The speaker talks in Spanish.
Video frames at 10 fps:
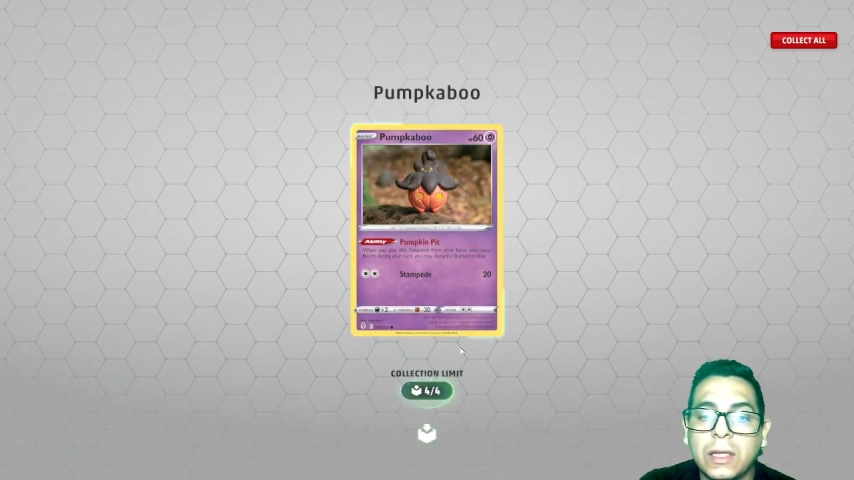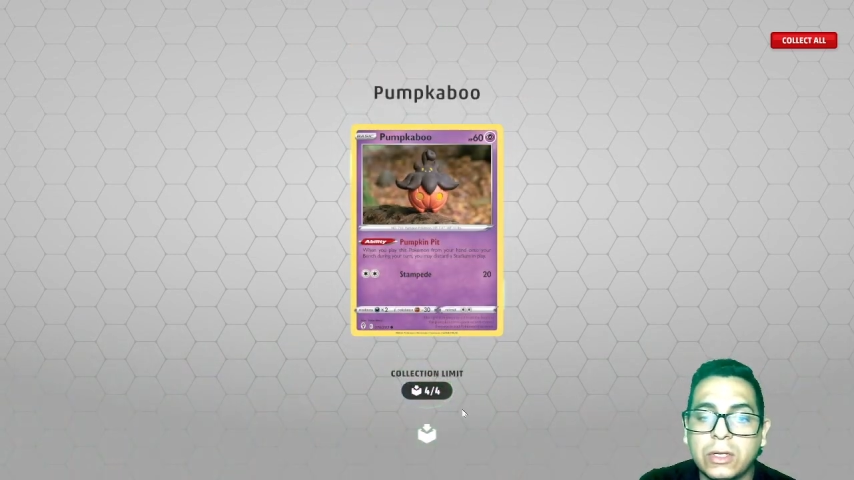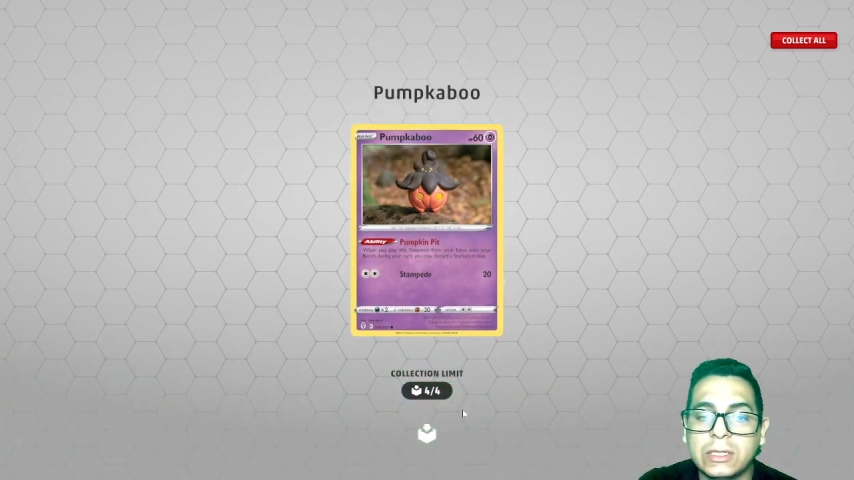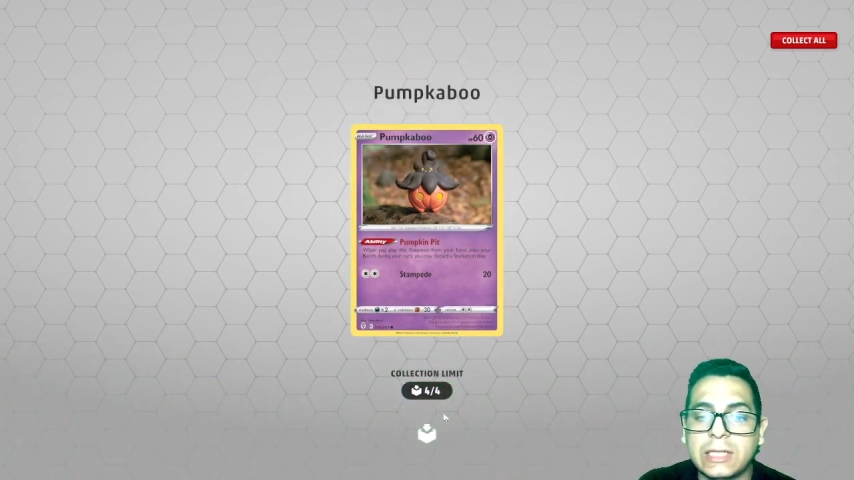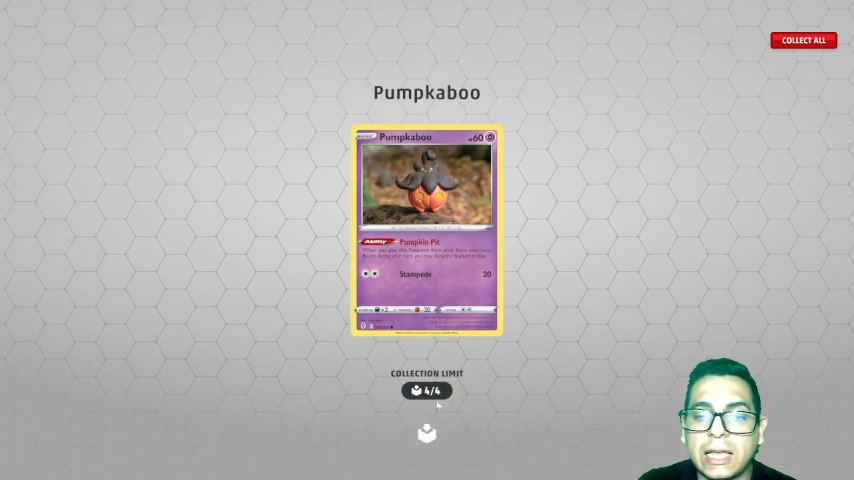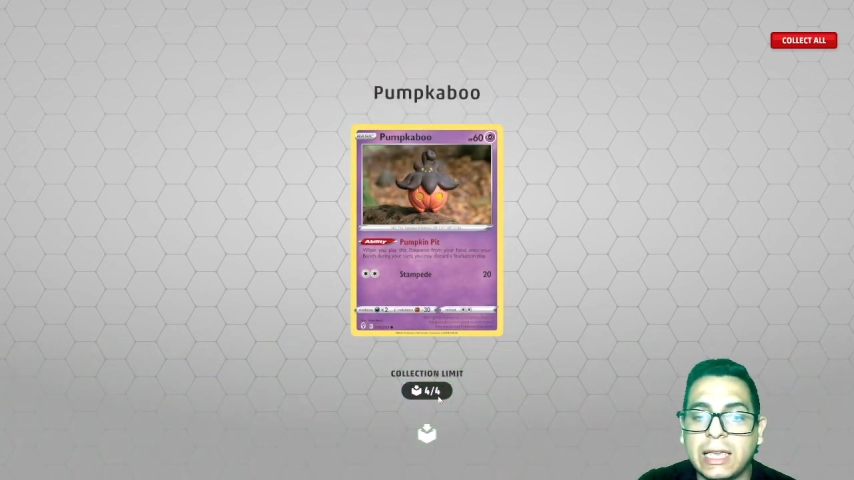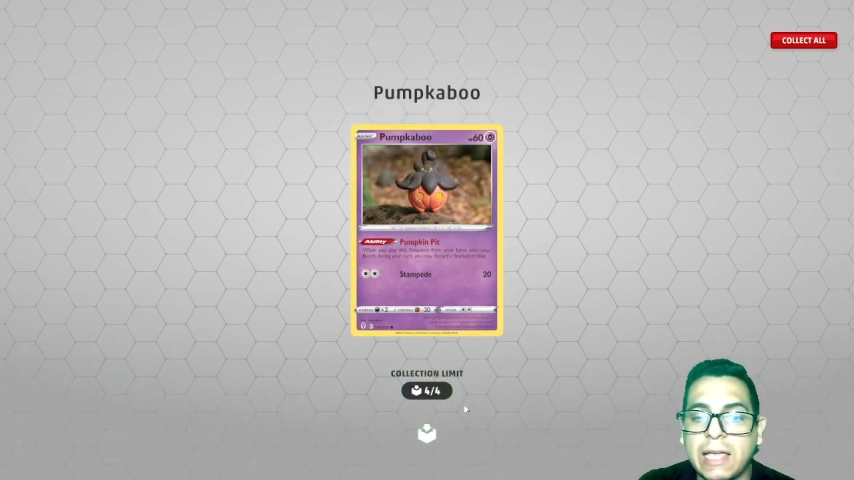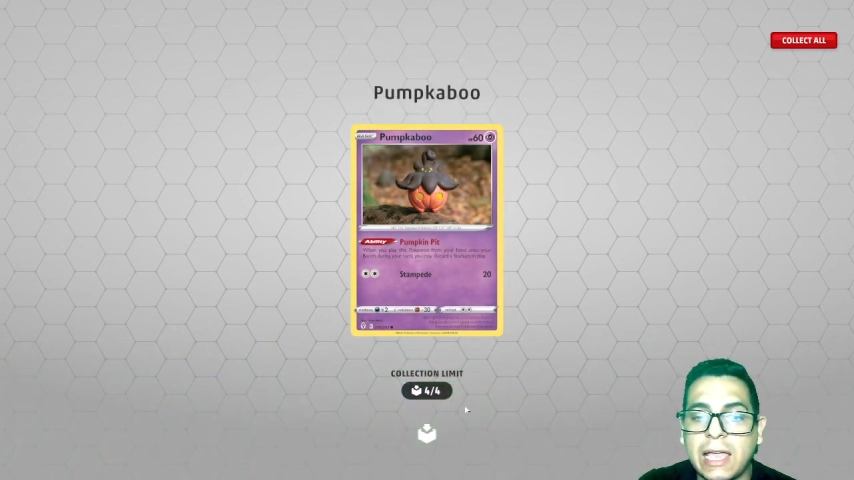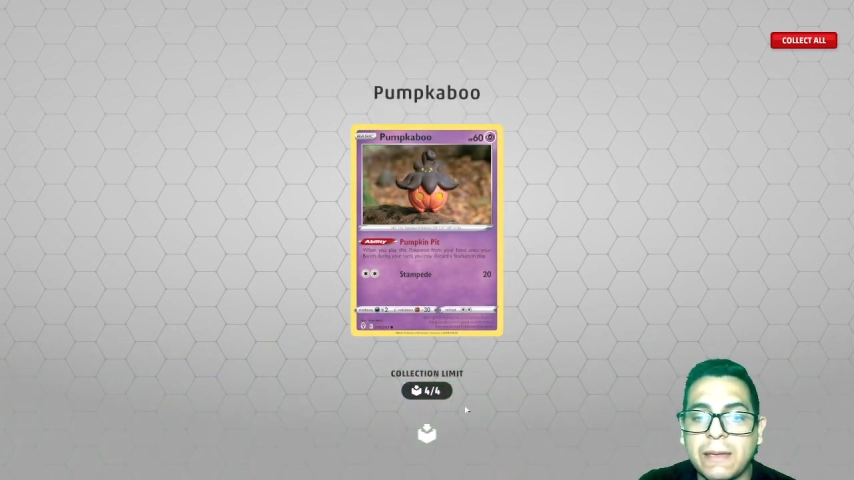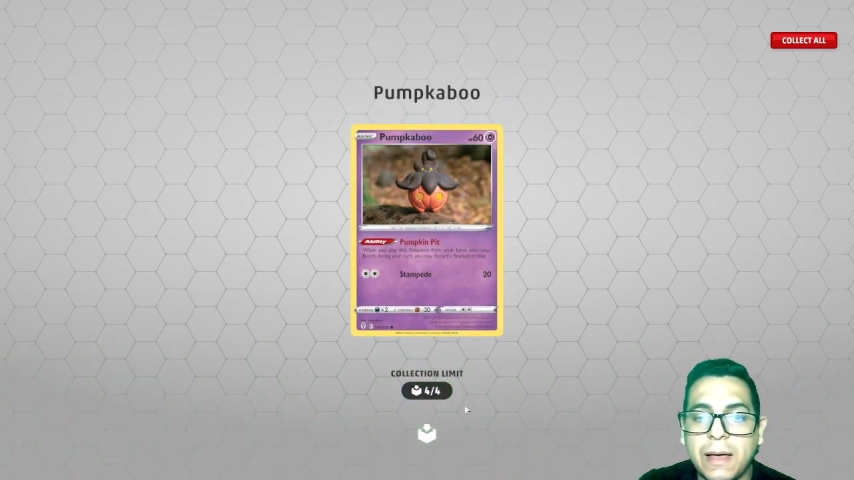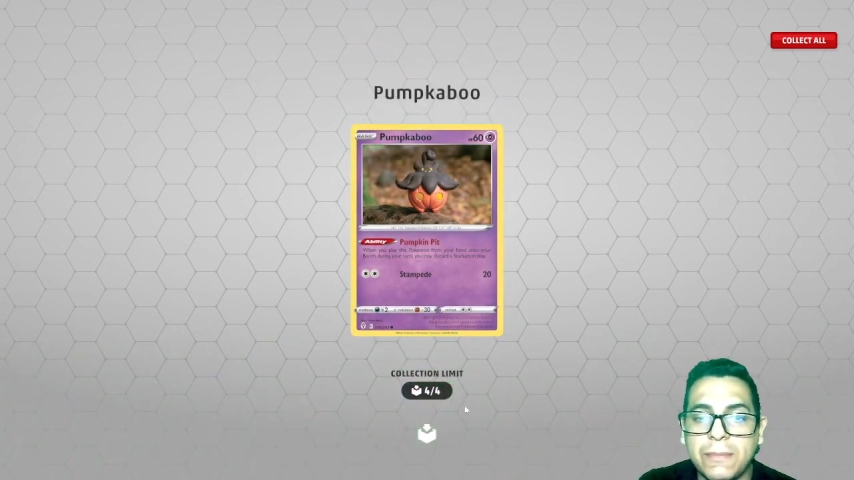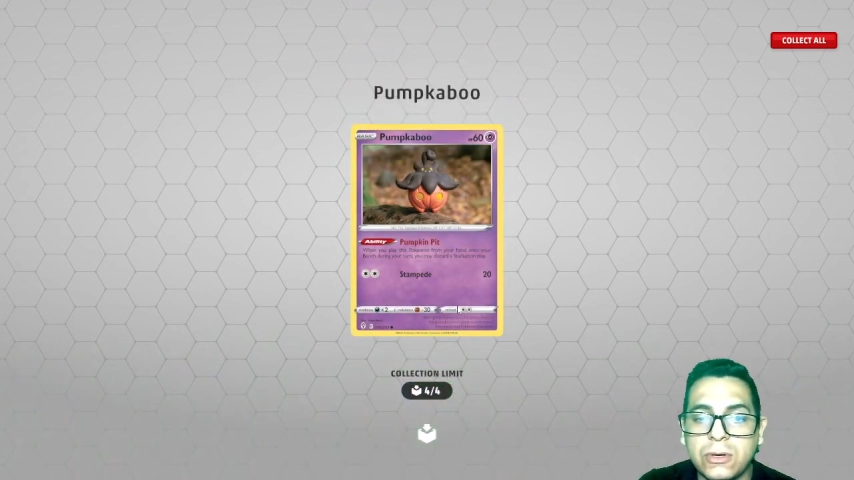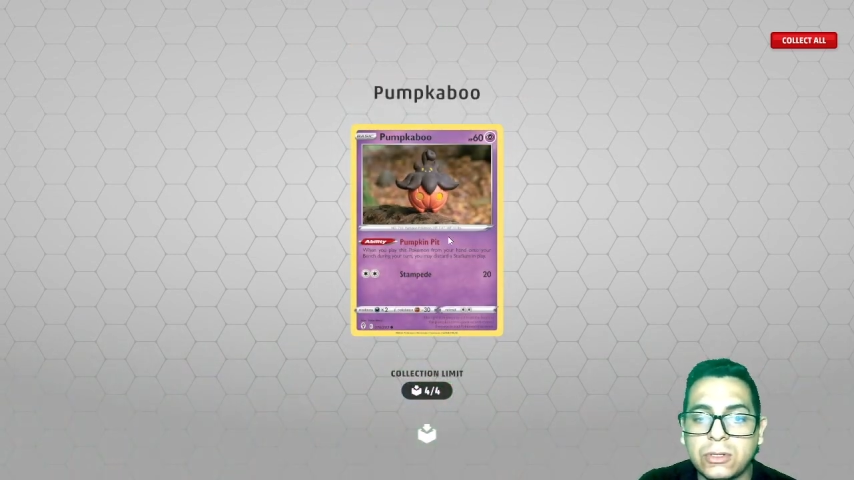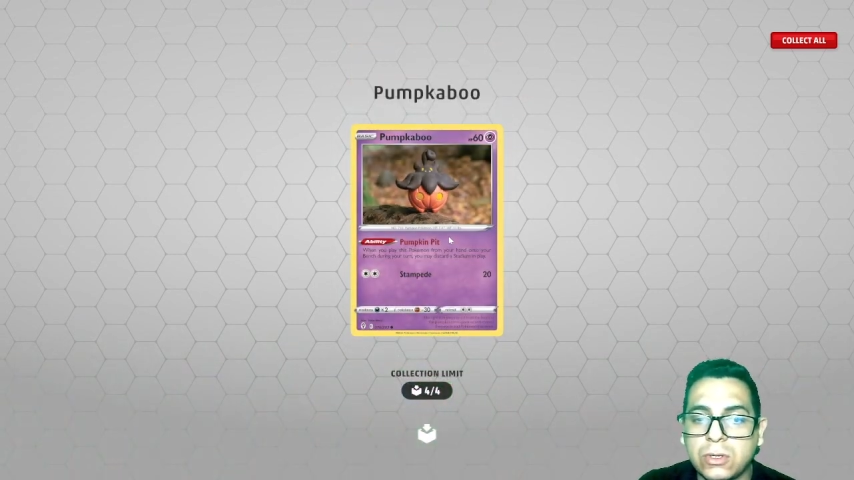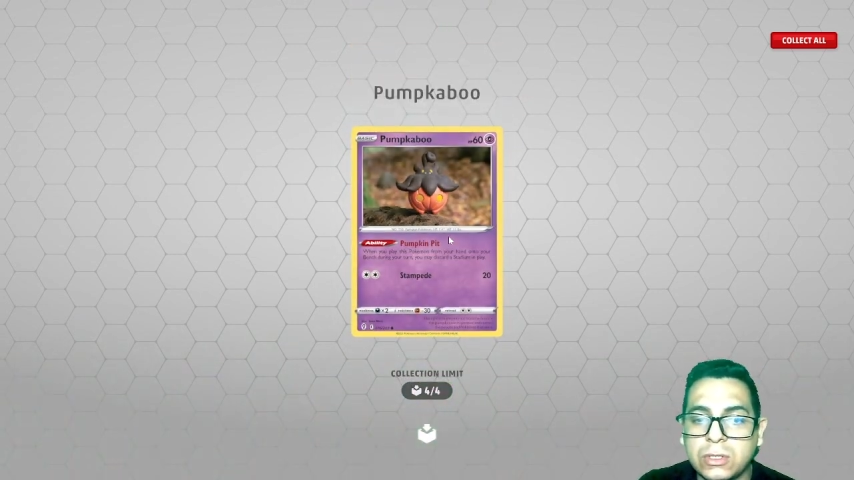Entonces aquí ahí vamos